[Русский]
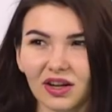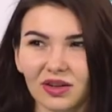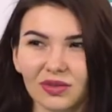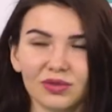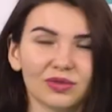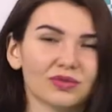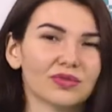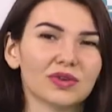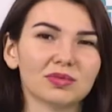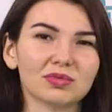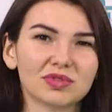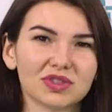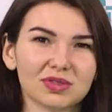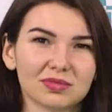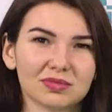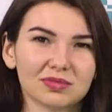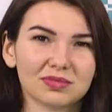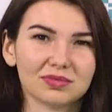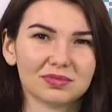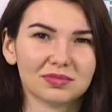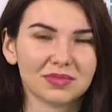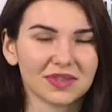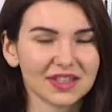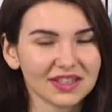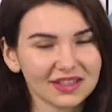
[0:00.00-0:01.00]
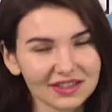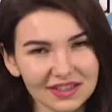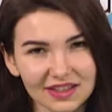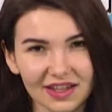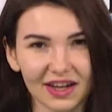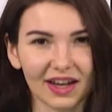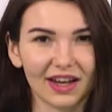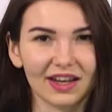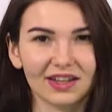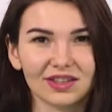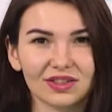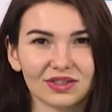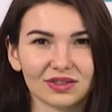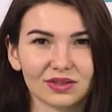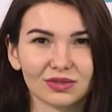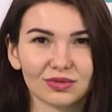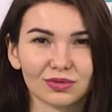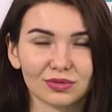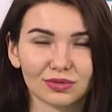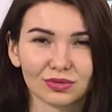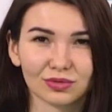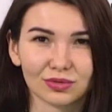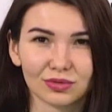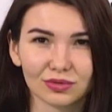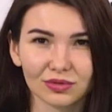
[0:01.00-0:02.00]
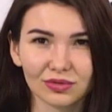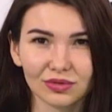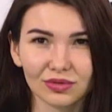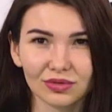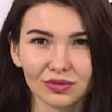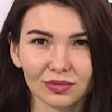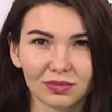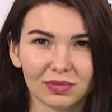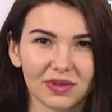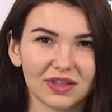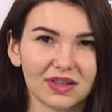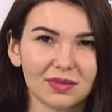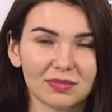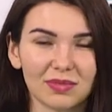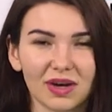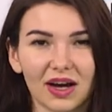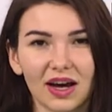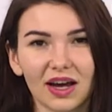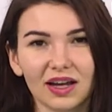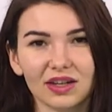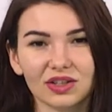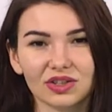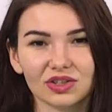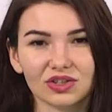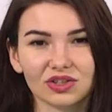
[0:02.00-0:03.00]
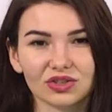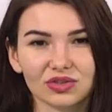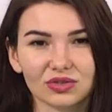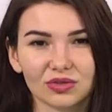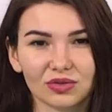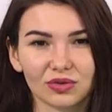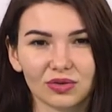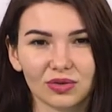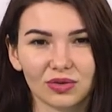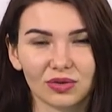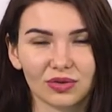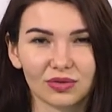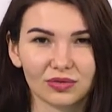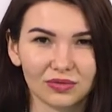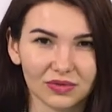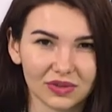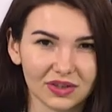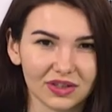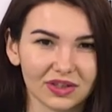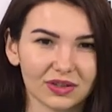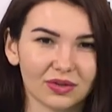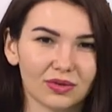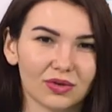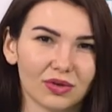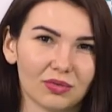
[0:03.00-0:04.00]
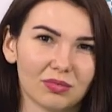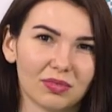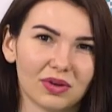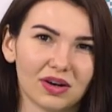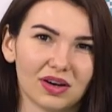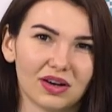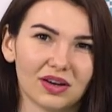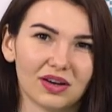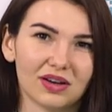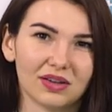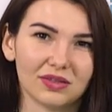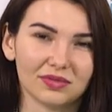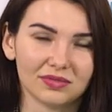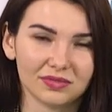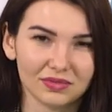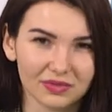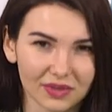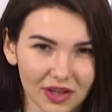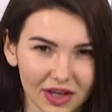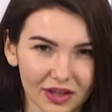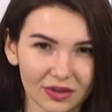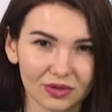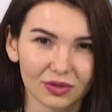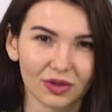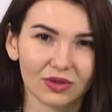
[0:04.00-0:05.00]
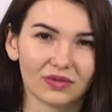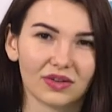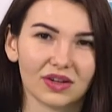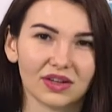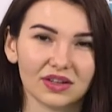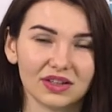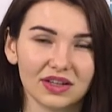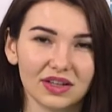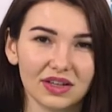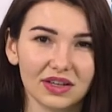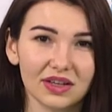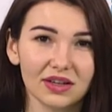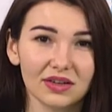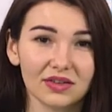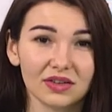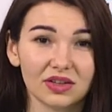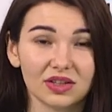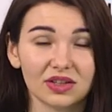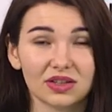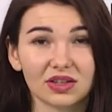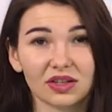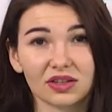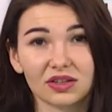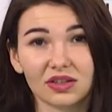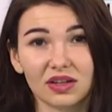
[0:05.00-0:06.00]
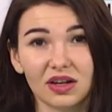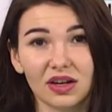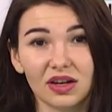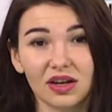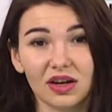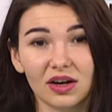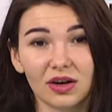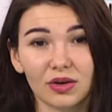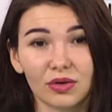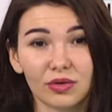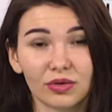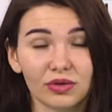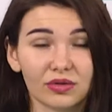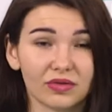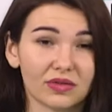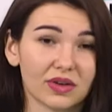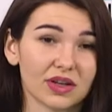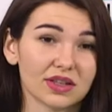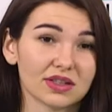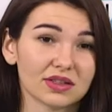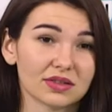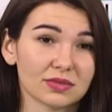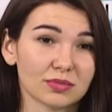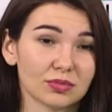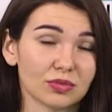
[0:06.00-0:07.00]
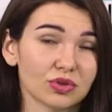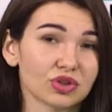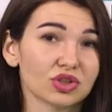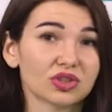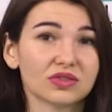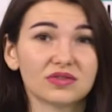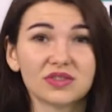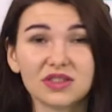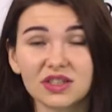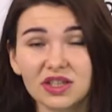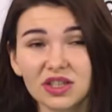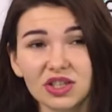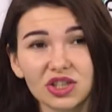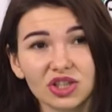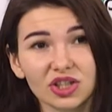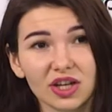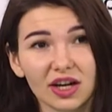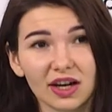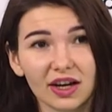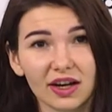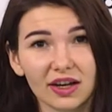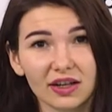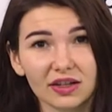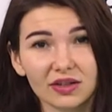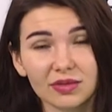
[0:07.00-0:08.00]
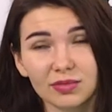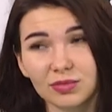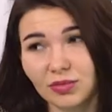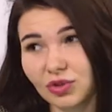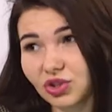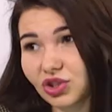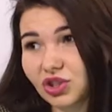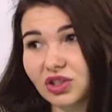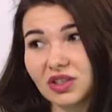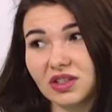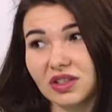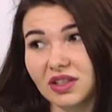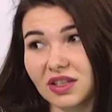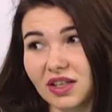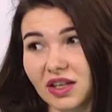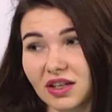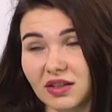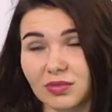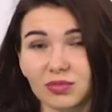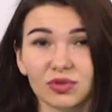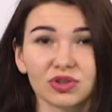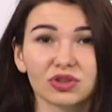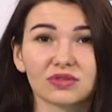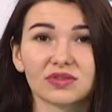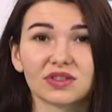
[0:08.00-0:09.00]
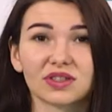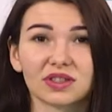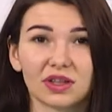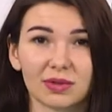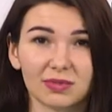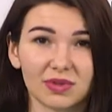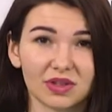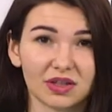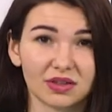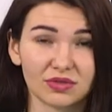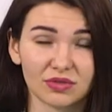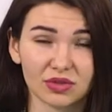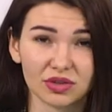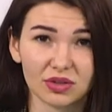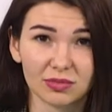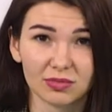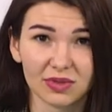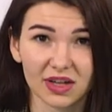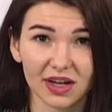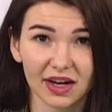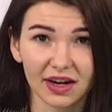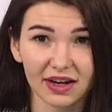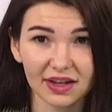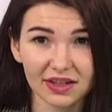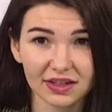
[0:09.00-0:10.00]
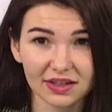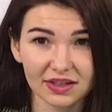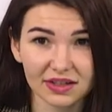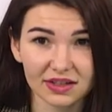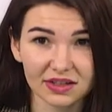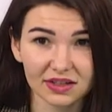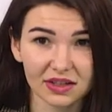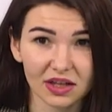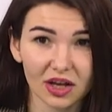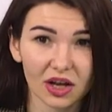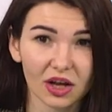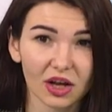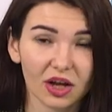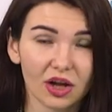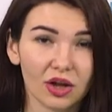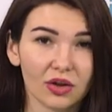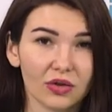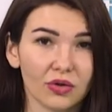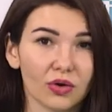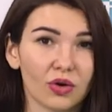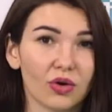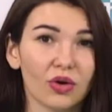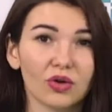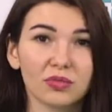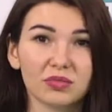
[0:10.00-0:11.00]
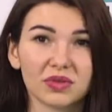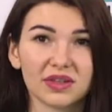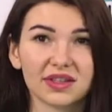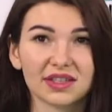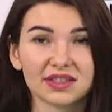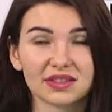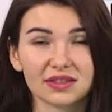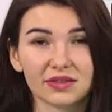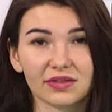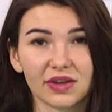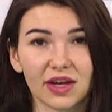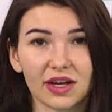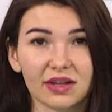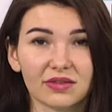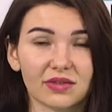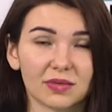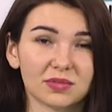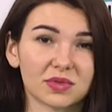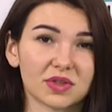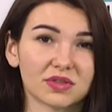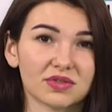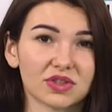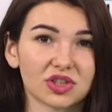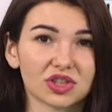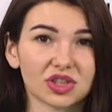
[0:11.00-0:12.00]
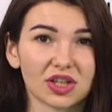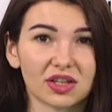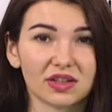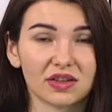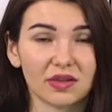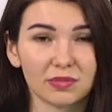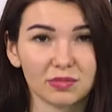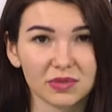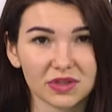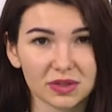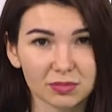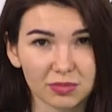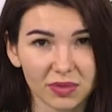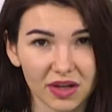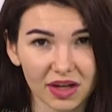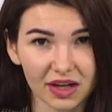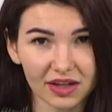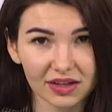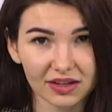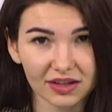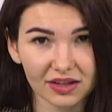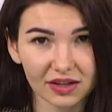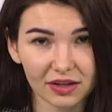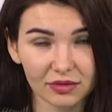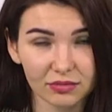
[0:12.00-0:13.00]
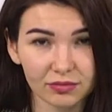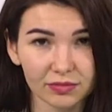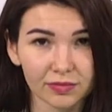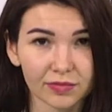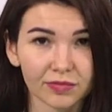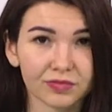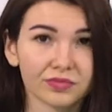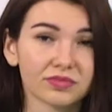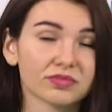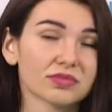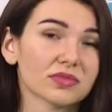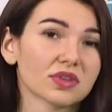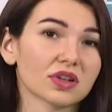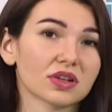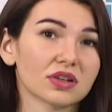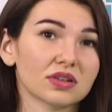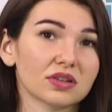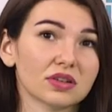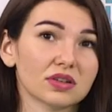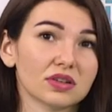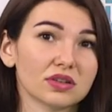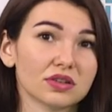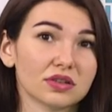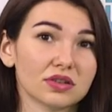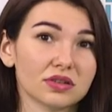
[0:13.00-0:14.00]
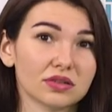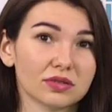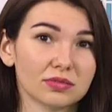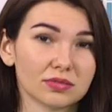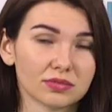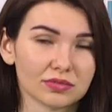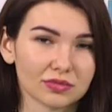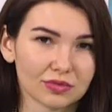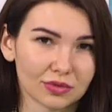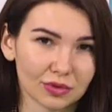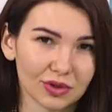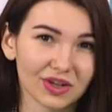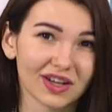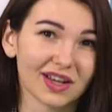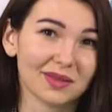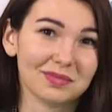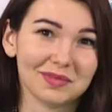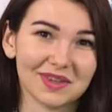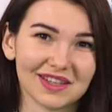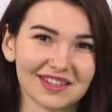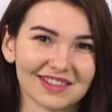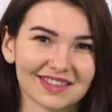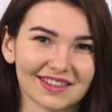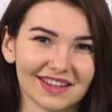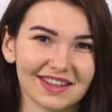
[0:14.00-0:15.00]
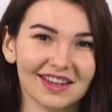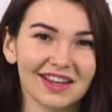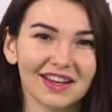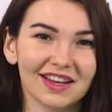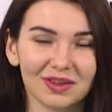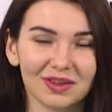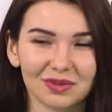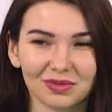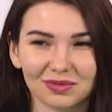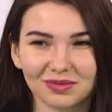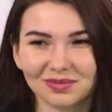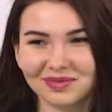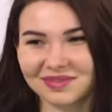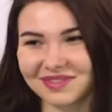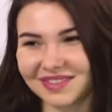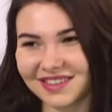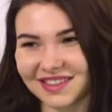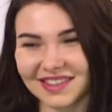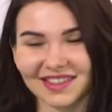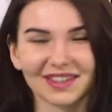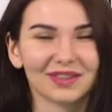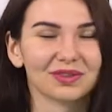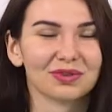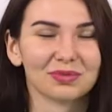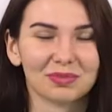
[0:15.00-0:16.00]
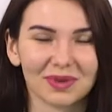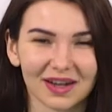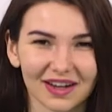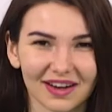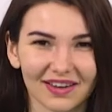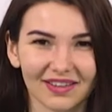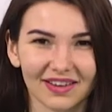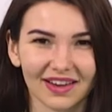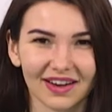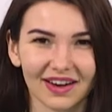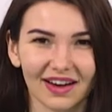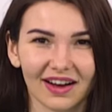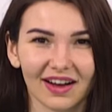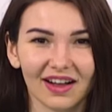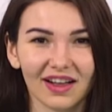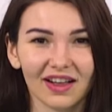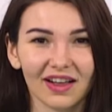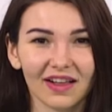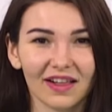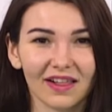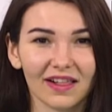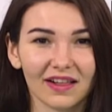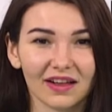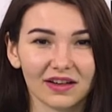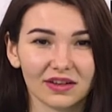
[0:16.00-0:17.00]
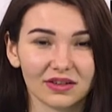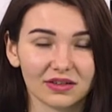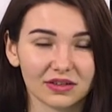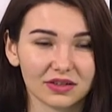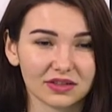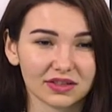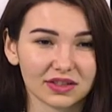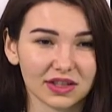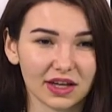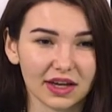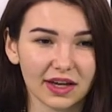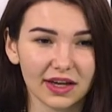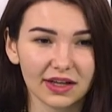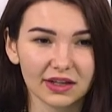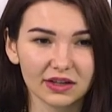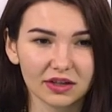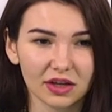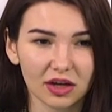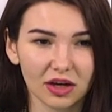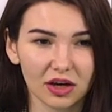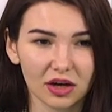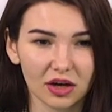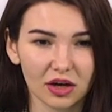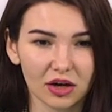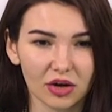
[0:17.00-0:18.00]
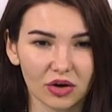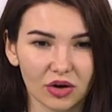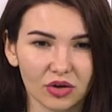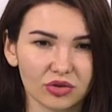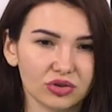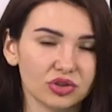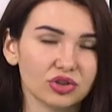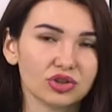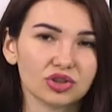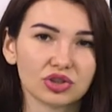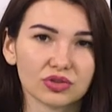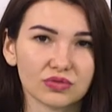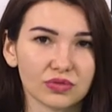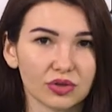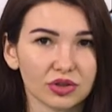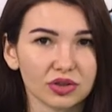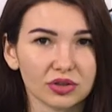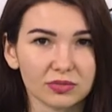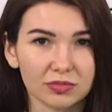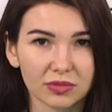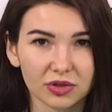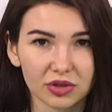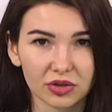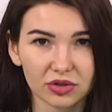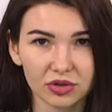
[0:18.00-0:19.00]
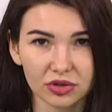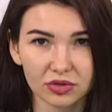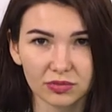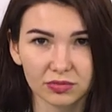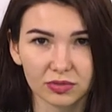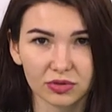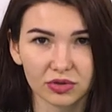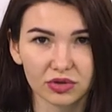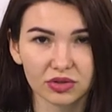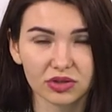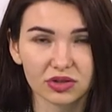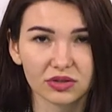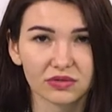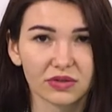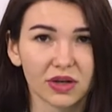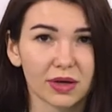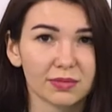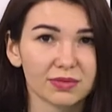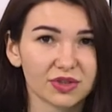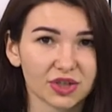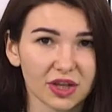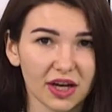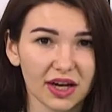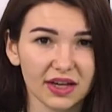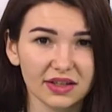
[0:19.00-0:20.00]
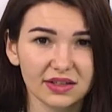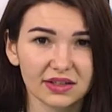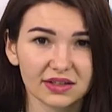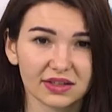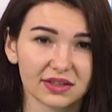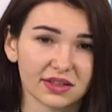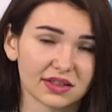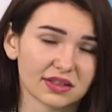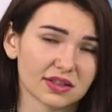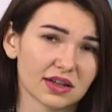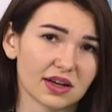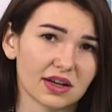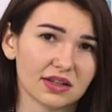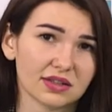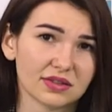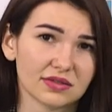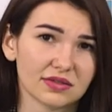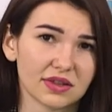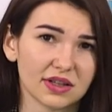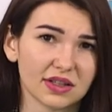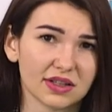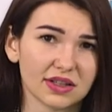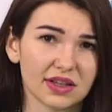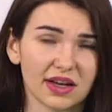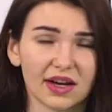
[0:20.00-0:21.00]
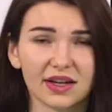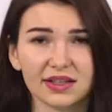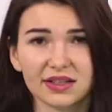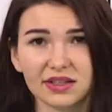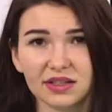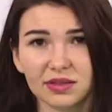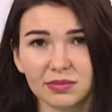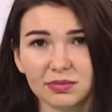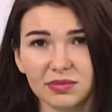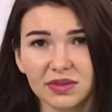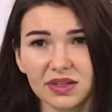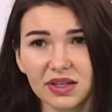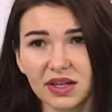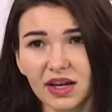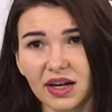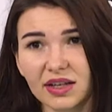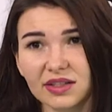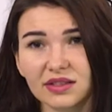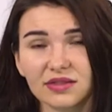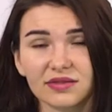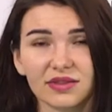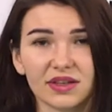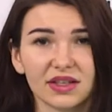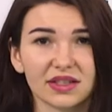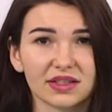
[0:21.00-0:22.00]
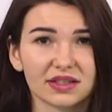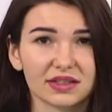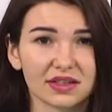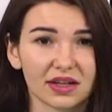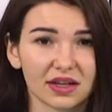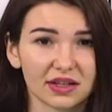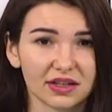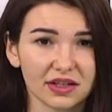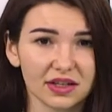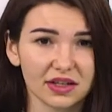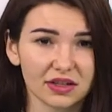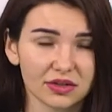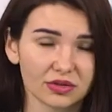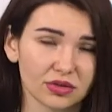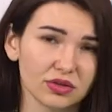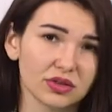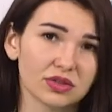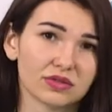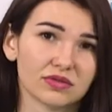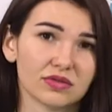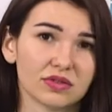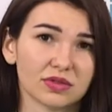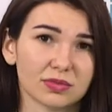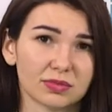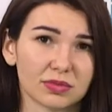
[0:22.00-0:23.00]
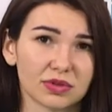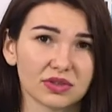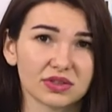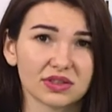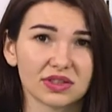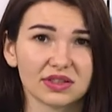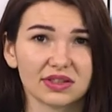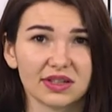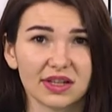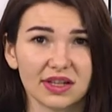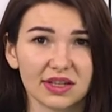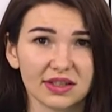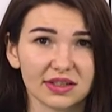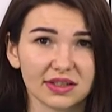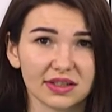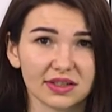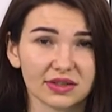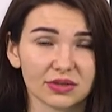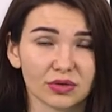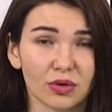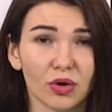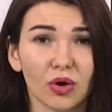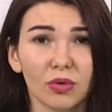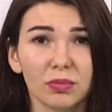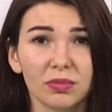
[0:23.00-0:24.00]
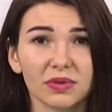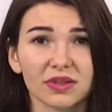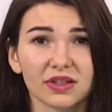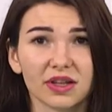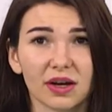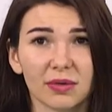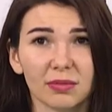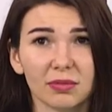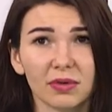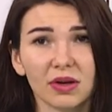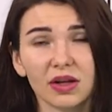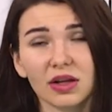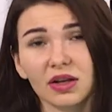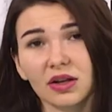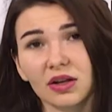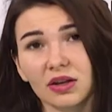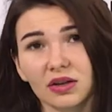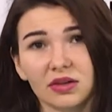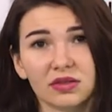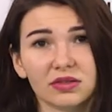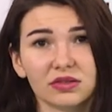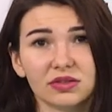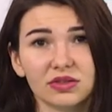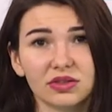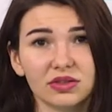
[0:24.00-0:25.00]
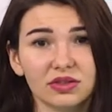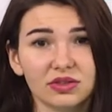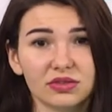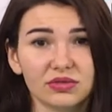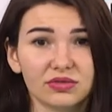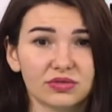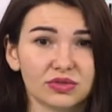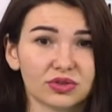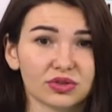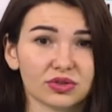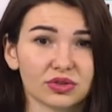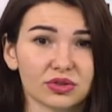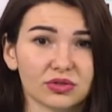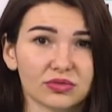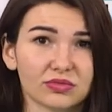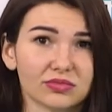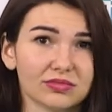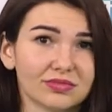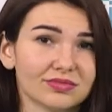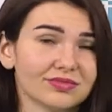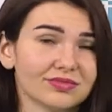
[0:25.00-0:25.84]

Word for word: Ну, в общем, притираетесь друг к другу, понимаете, что вы оба на одной волне, и тогда он вас, может, встречает, может, нет, может, вы сами до него добираетесь, но он предоставляет вам совершенно бесплатно койко-место, ну, грубо говоря. Э, за это он ничего не берет, просто вы общаетесь, рассказываете о себе, о своей стране, то есть вы просто делитесь опытом и все.